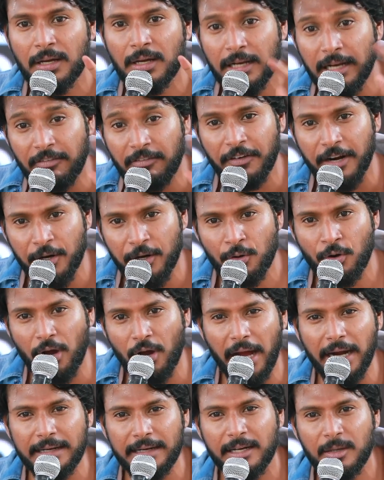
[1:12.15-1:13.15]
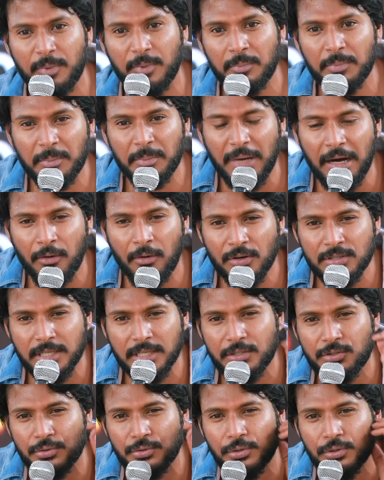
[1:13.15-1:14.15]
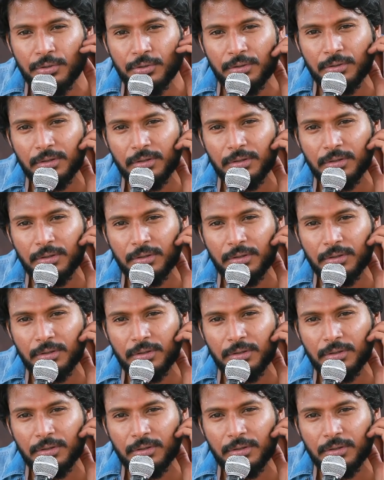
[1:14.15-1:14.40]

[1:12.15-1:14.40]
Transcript: నా ఫ్రెండ్ ఇంకో యాక్టర్కి పంపి బావ ఒకసారి చూడు